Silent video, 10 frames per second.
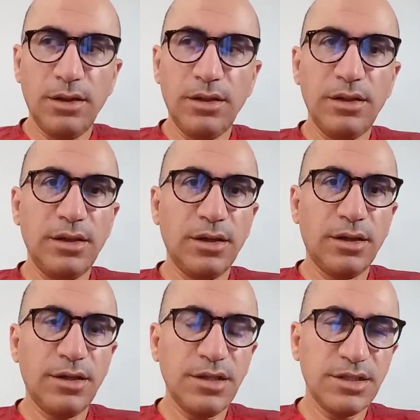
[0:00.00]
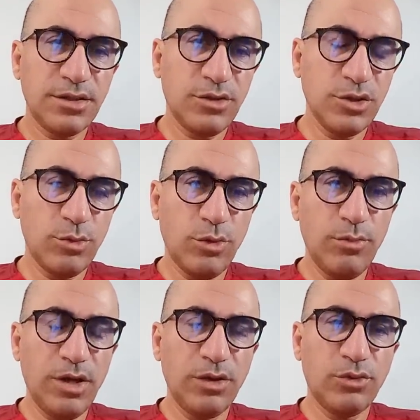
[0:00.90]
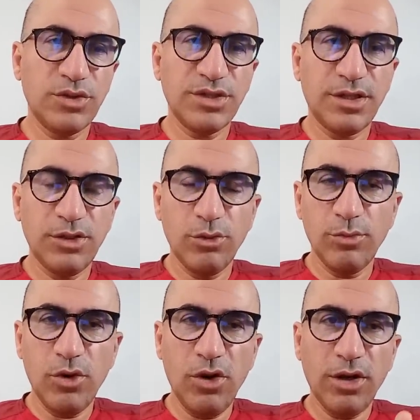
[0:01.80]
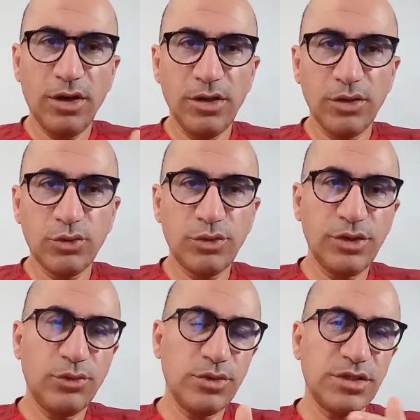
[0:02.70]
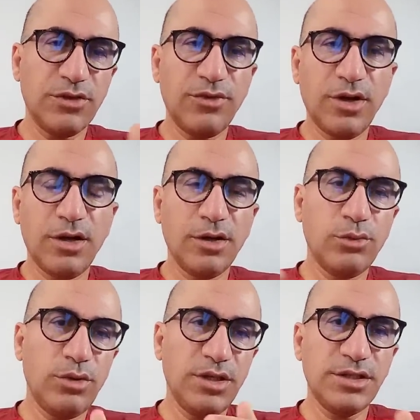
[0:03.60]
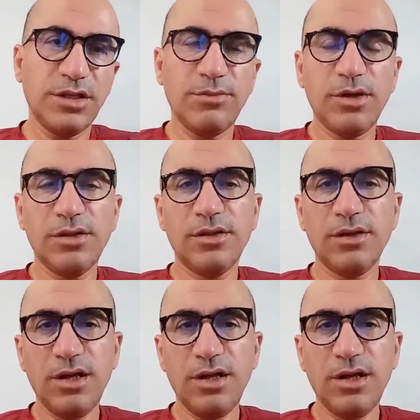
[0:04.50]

العناصر حزب العمال الكردستاني والمواقع الإلكترونية والصفحات والحسابات